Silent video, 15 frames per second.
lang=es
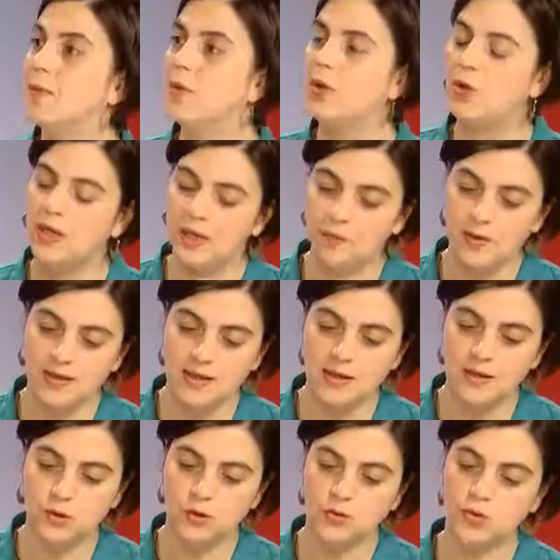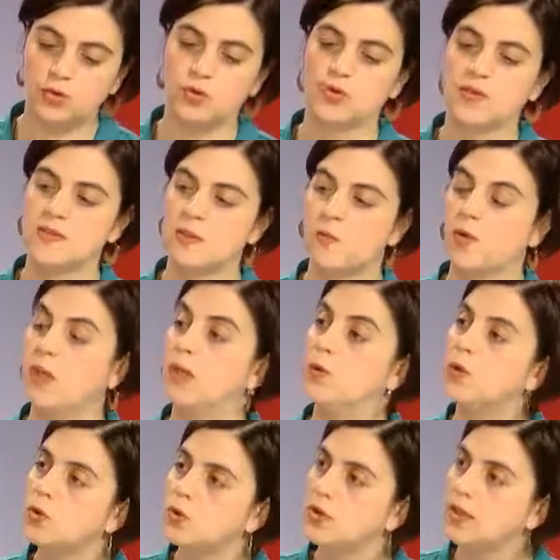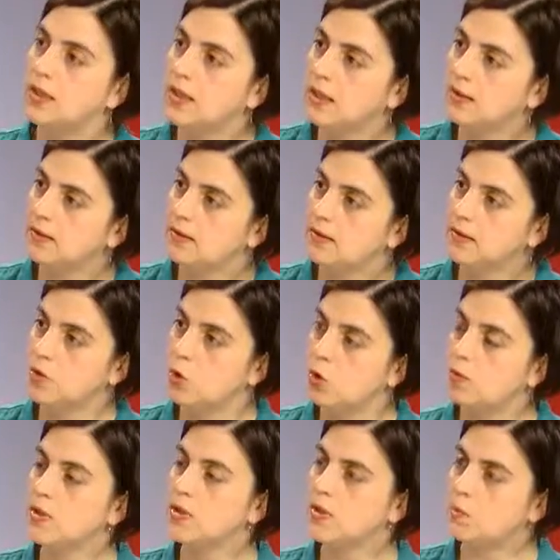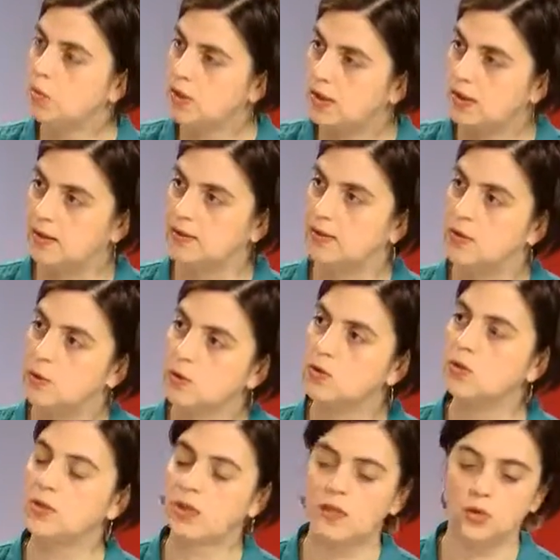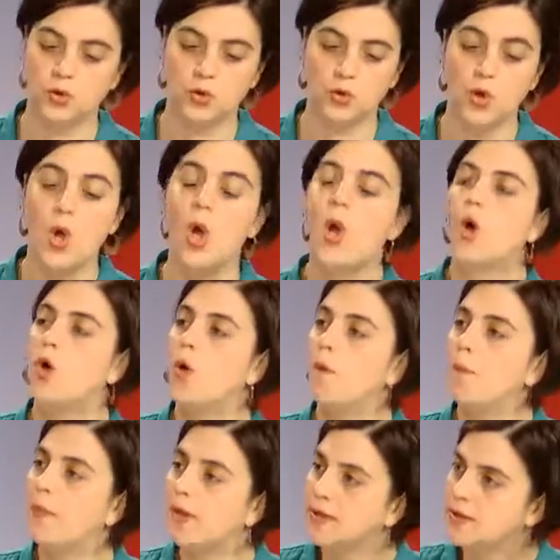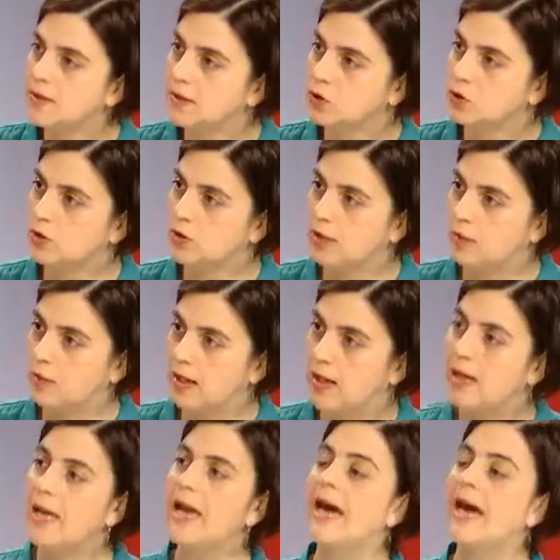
pero en la medida que nosotros hacemos que nuestros dirigentes, hombres y mujeres, en nuestros territorios, conversen estos temas,